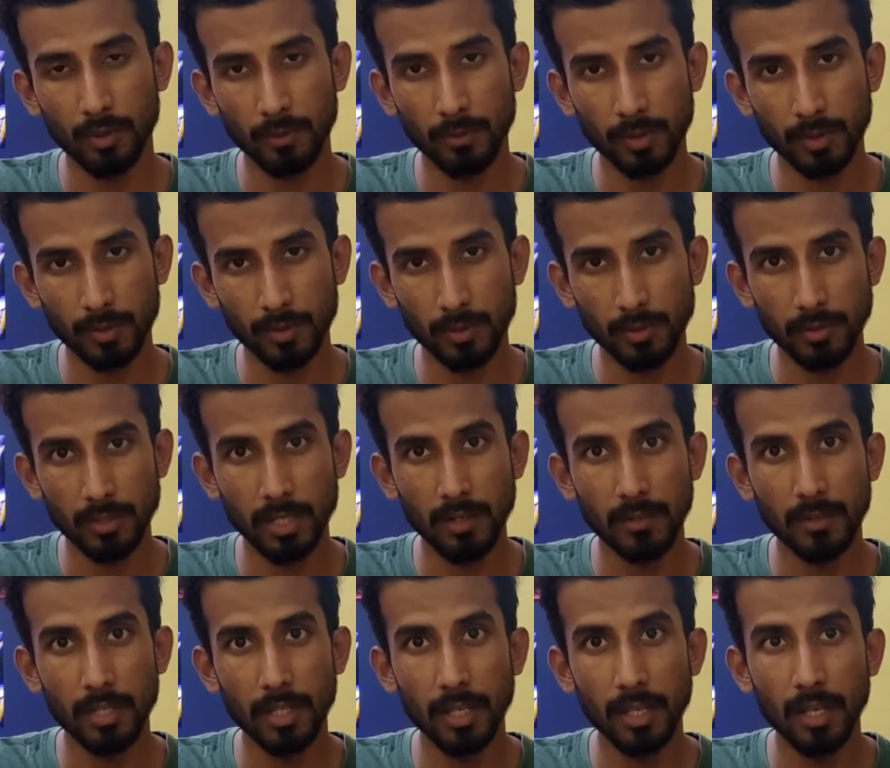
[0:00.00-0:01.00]
குரோமோசோம்ஸில்
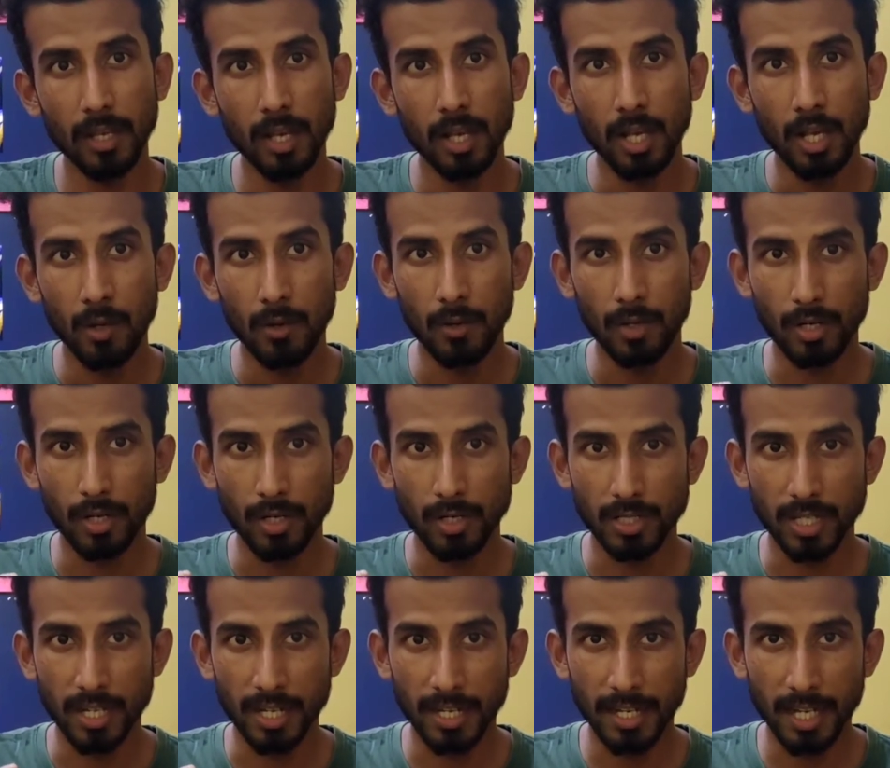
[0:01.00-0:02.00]
வந்து ஒரு
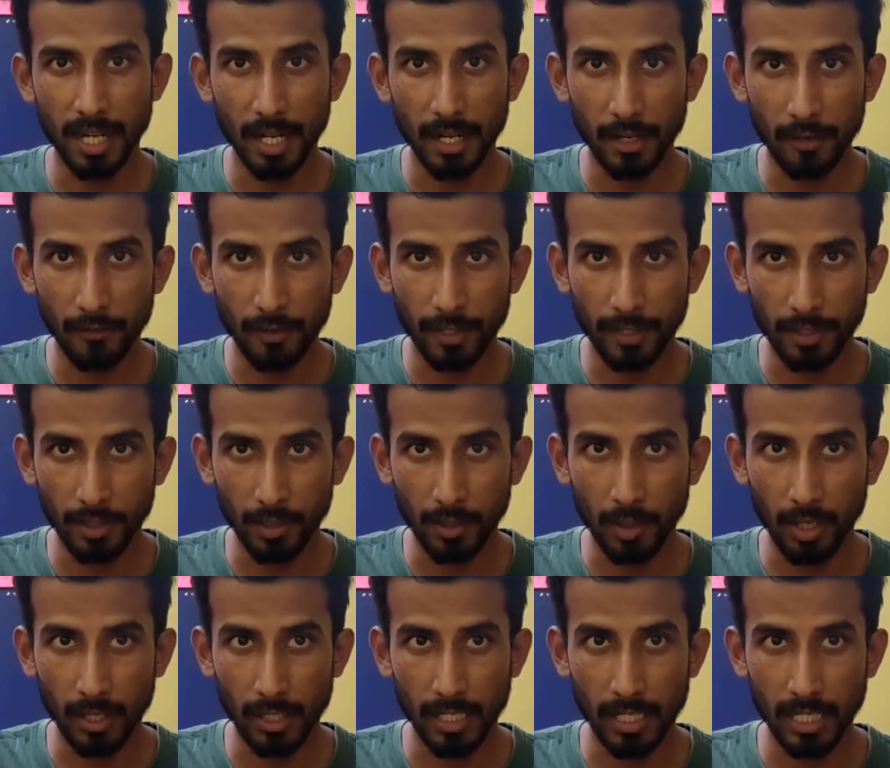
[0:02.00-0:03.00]
ஜெனட்டிக்கலாம் டிஃபெக்ட்
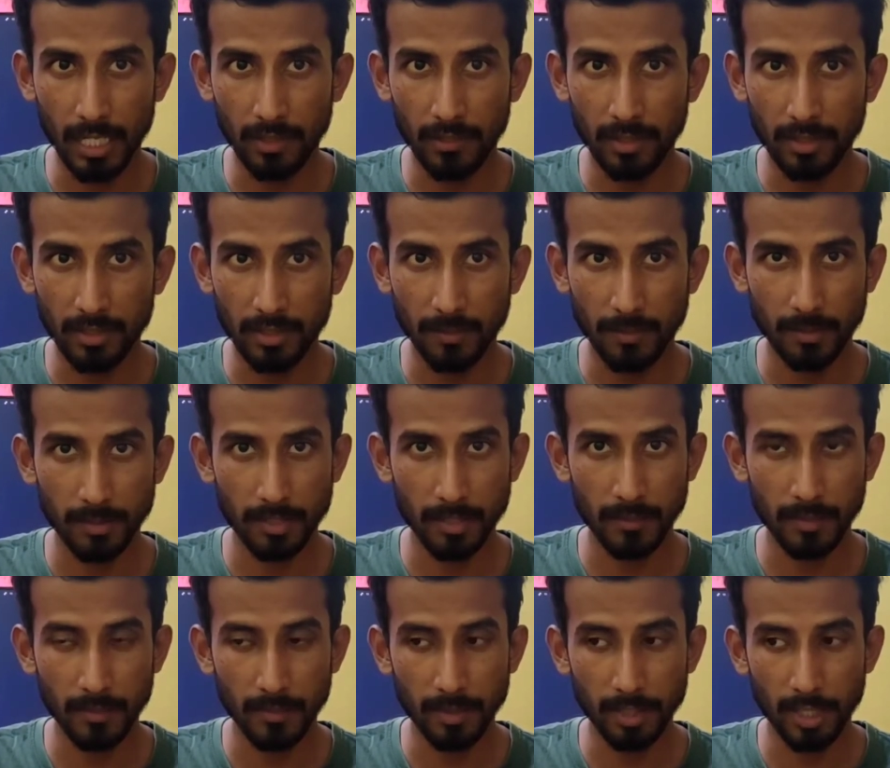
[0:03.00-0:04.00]
இருக்கும் அதனால தான் அந்த
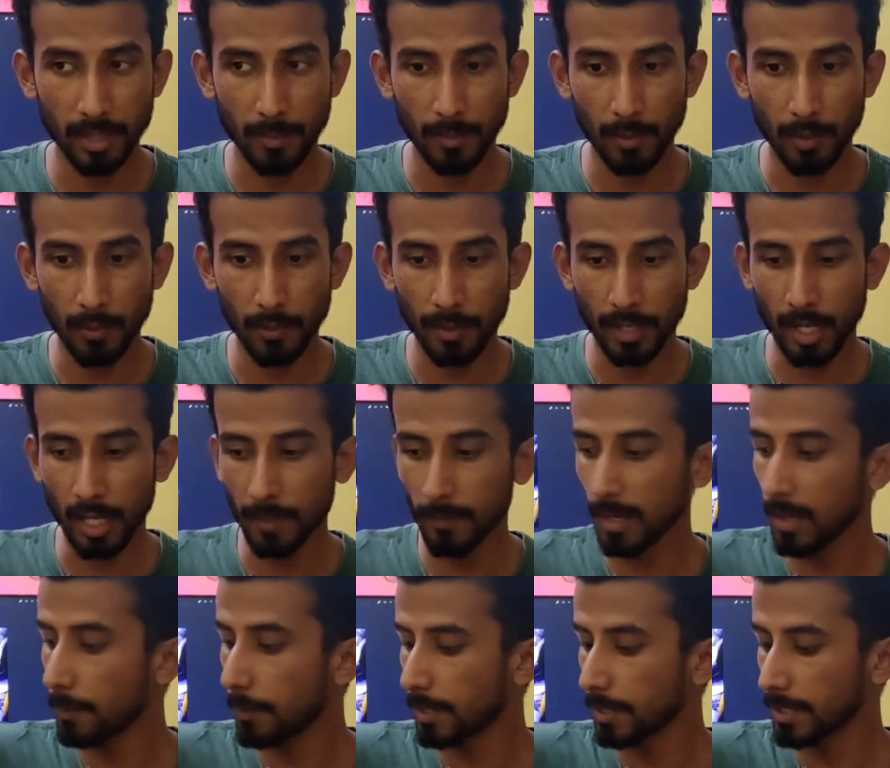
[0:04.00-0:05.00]
சிம்டம்ஸ் ஏற்படும் இப்போ
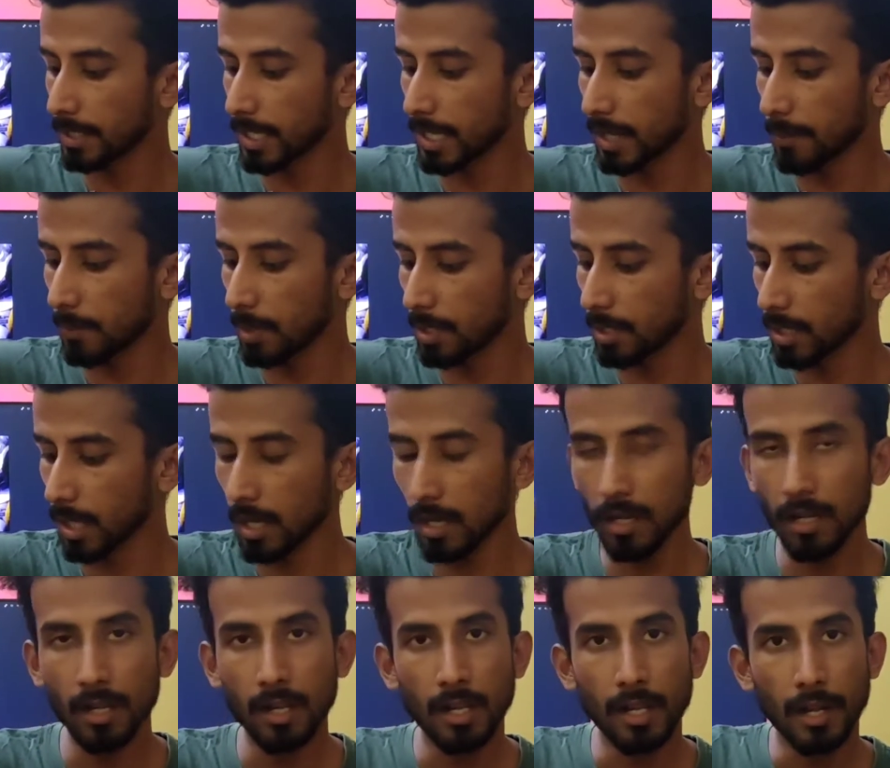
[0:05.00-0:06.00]
நார்மலாக பார்த்தீங்கன்னா
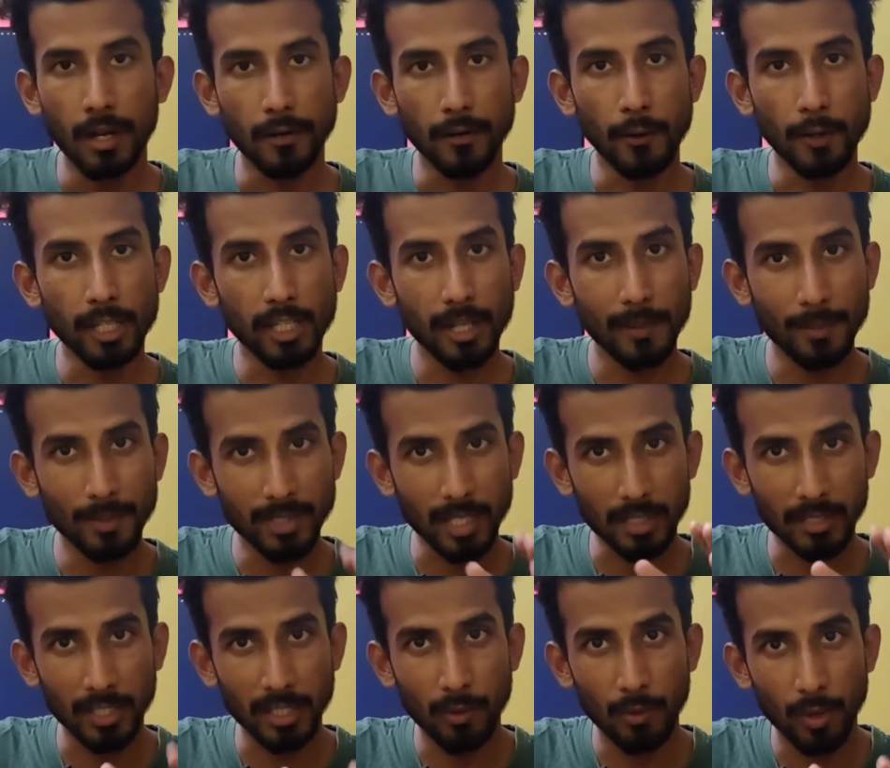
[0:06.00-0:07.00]
நம்மளுக்குலாம் நோய் எதிர்ப்பு
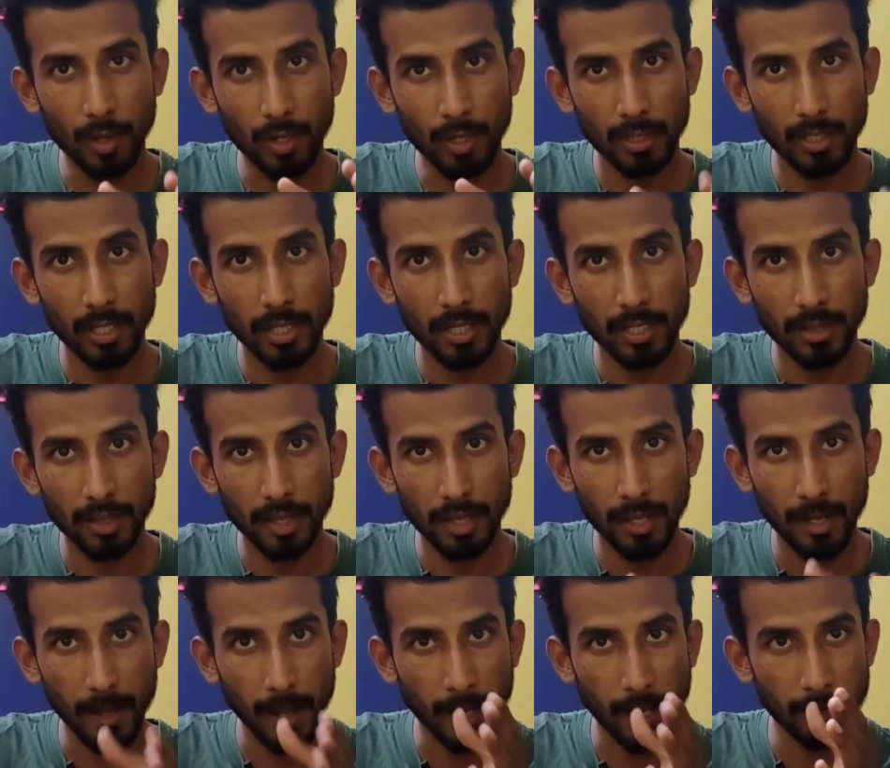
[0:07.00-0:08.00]
சக்தின்னு ஒரு இது இருக்குது
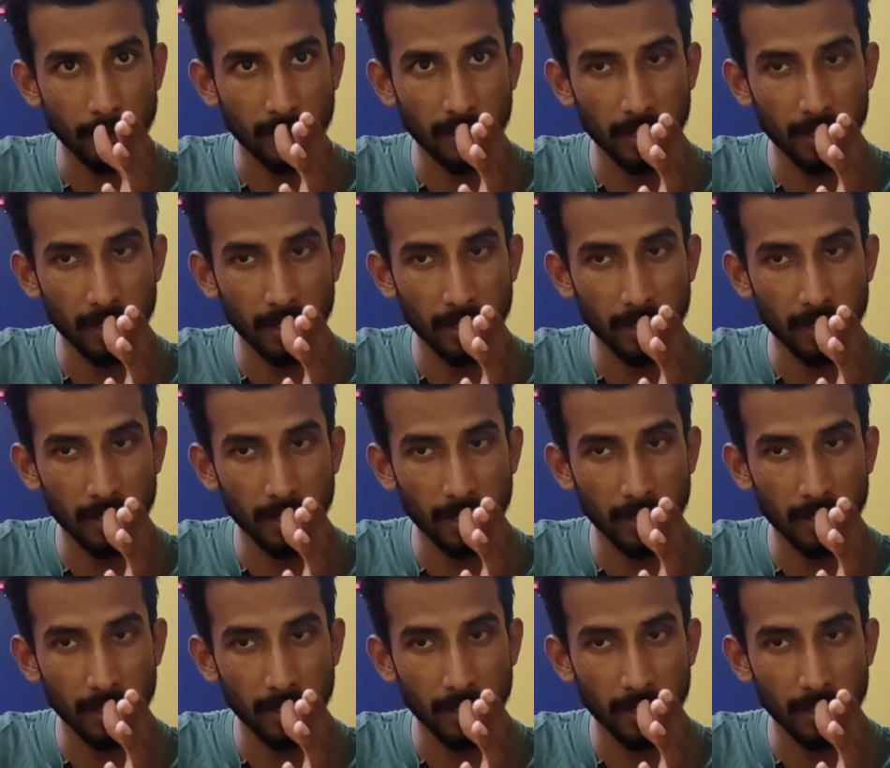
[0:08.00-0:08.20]
அது